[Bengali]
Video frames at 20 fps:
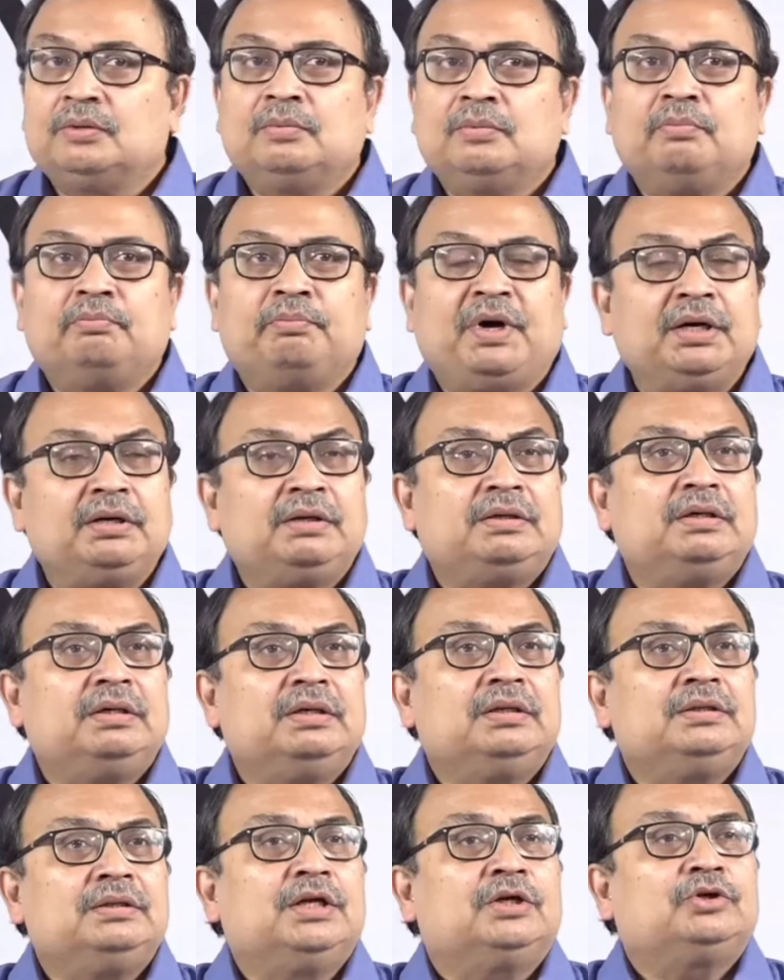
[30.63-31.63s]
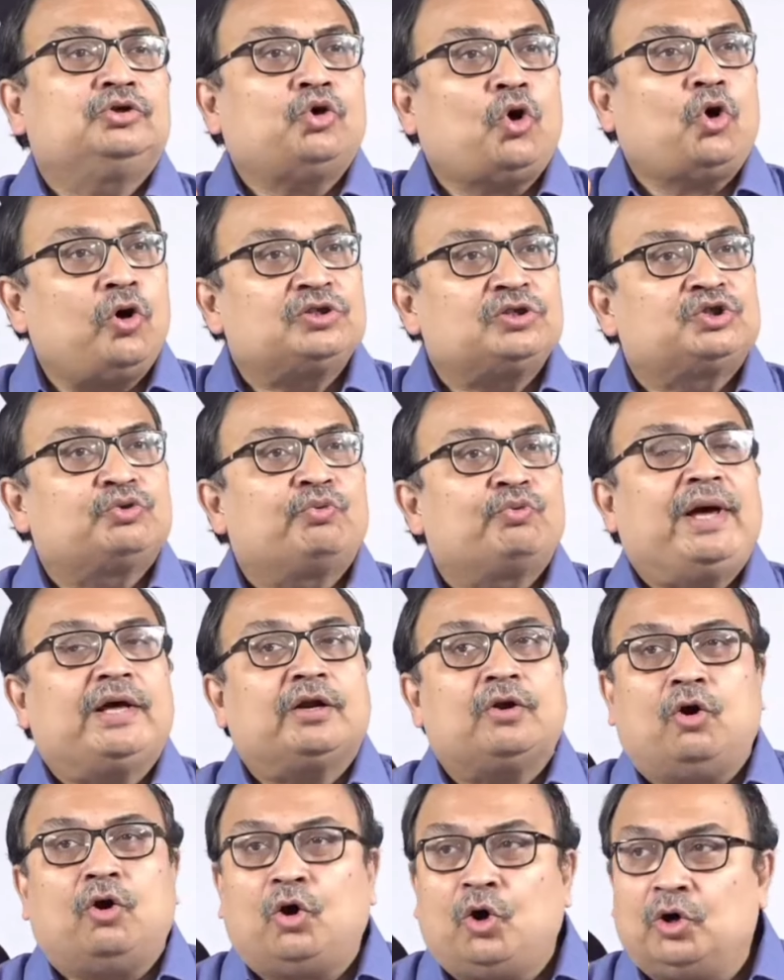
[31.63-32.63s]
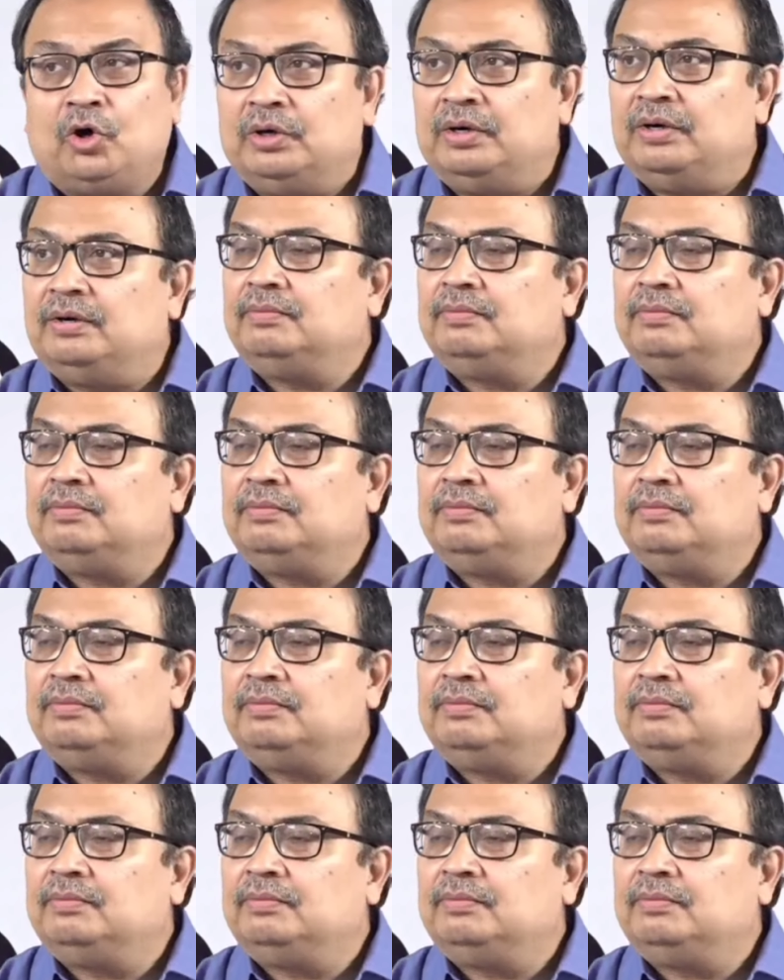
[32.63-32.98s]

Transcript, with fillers: but the talks were on